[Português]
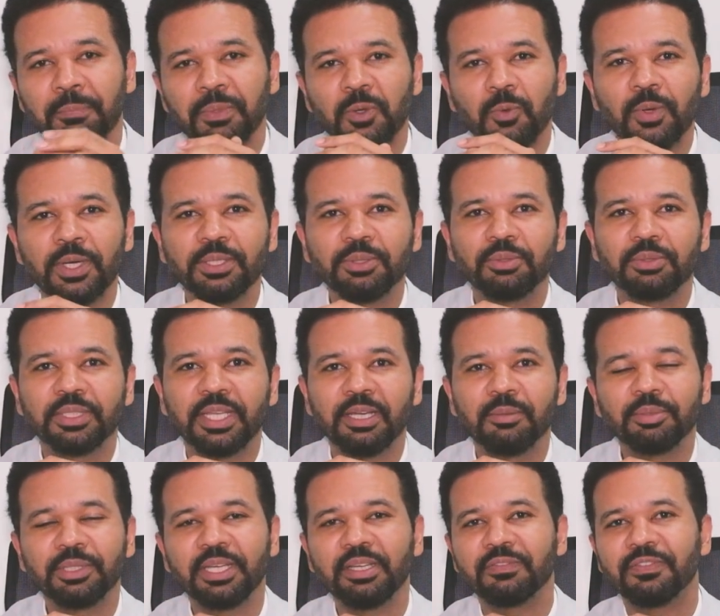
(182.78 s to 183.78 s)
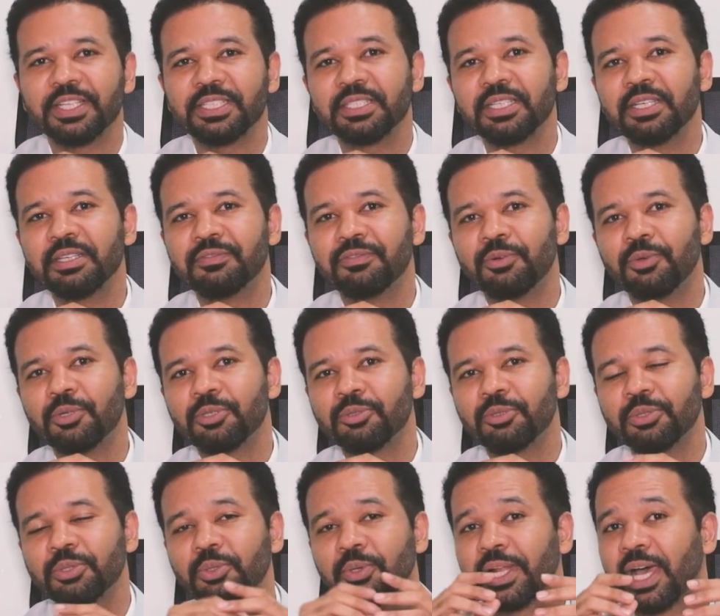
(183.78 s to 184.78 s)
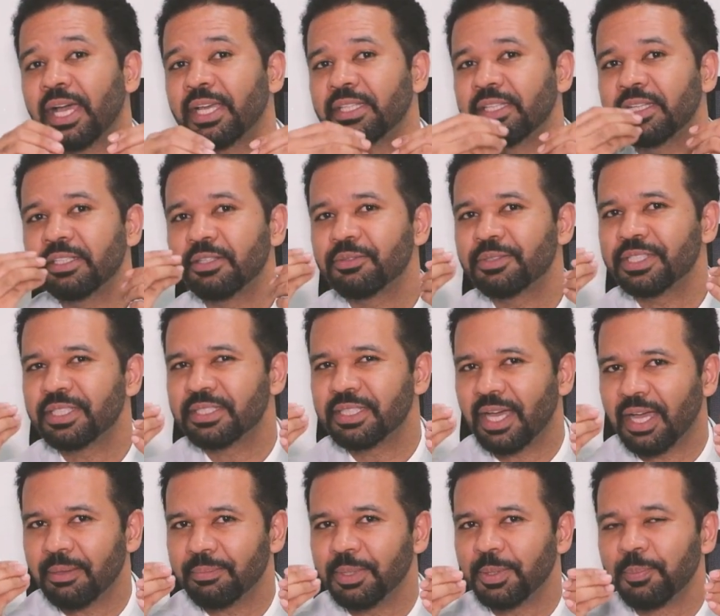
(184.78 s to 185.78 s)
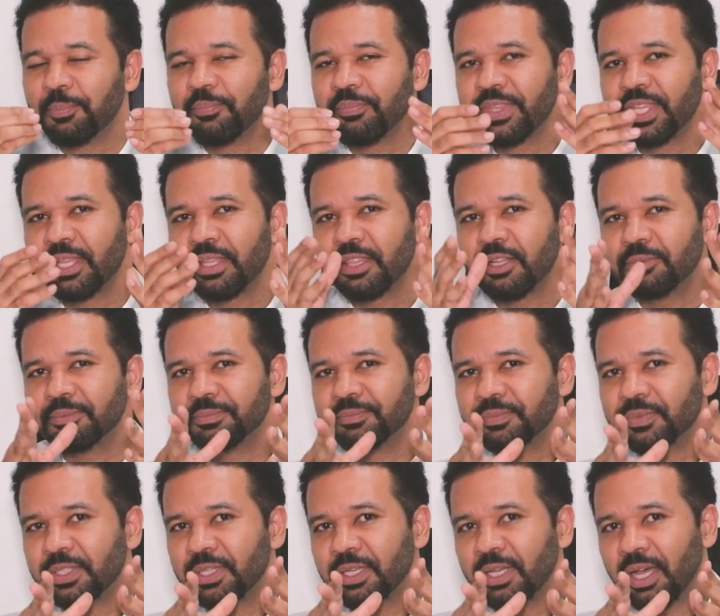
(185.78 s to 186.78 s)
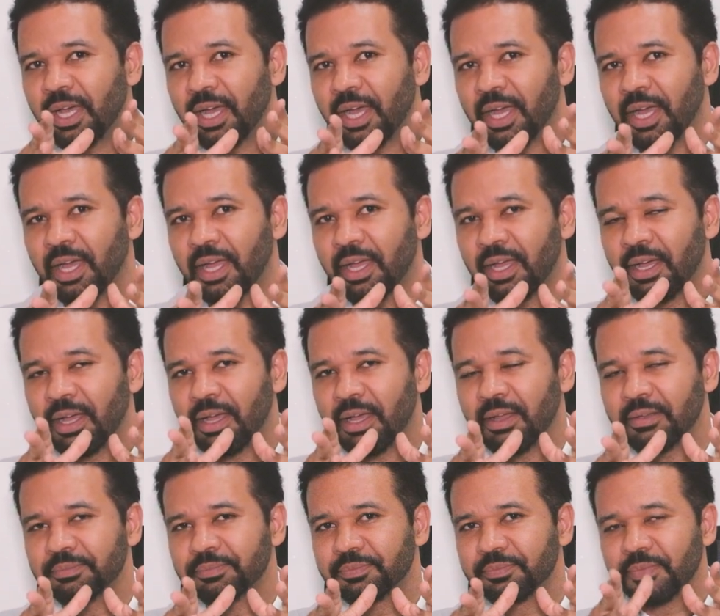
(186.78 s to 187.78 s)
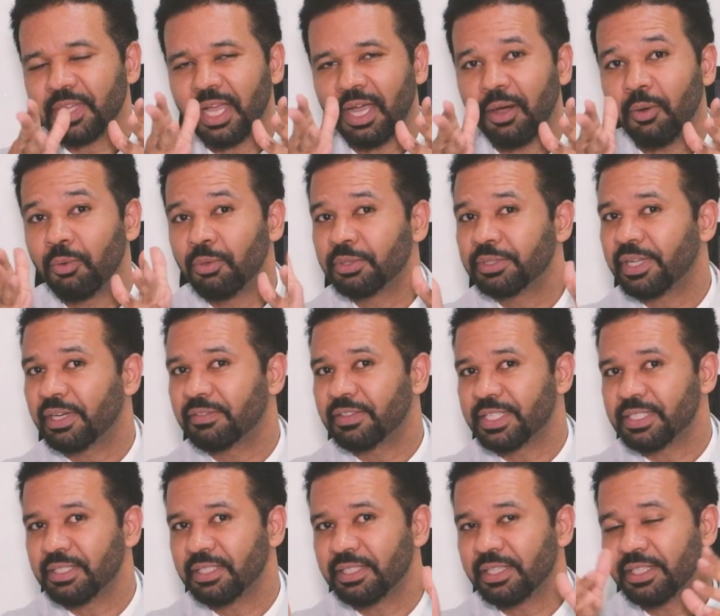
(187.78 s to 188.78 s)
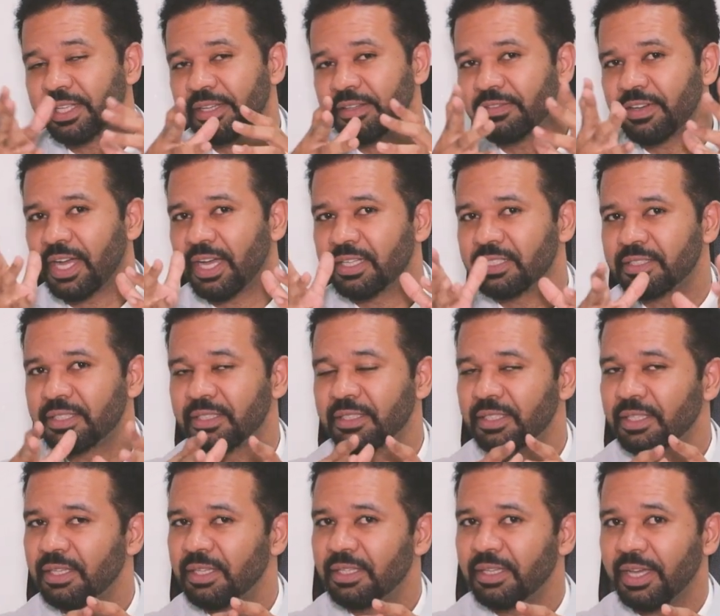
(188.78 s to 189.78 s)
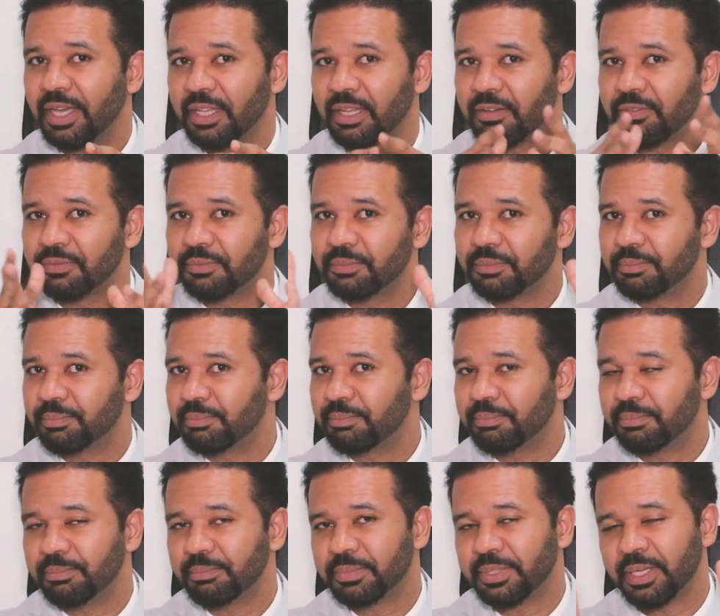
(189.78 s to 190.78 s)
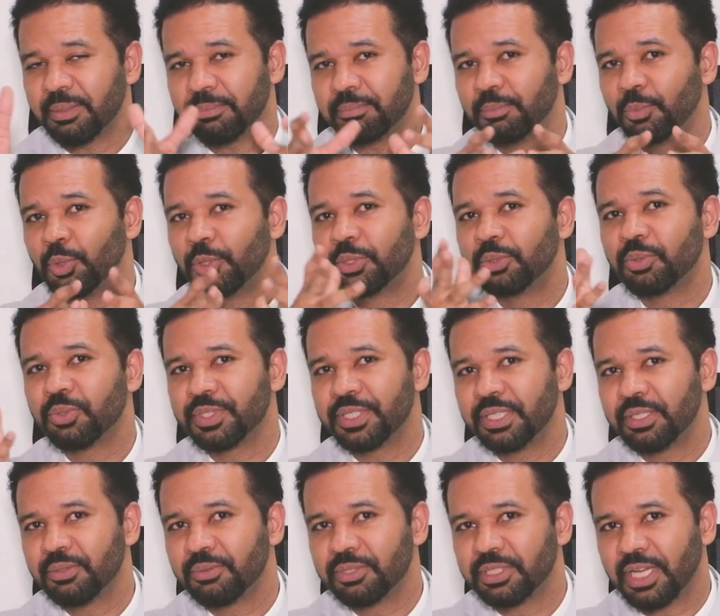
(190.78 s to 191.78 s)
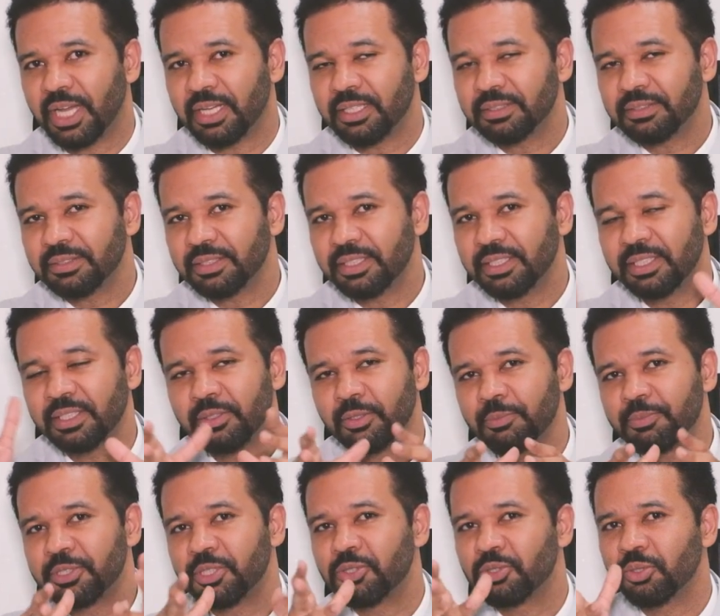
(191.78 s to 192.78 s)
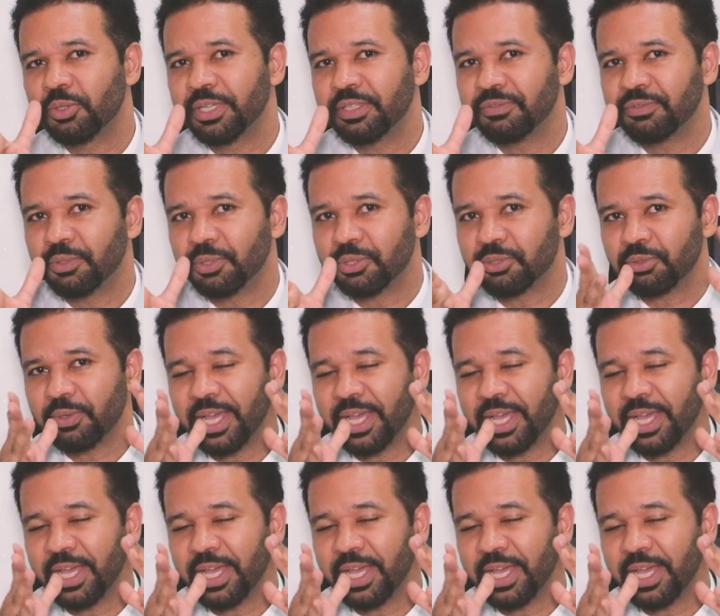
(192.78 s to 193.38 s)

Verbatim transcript: Quanto tempo tem que fazer reforço, doutor? Ainda não se sabe. Então, a, a outra vacina da Invaxia, ela tem muitos anos já e não precisou reforço.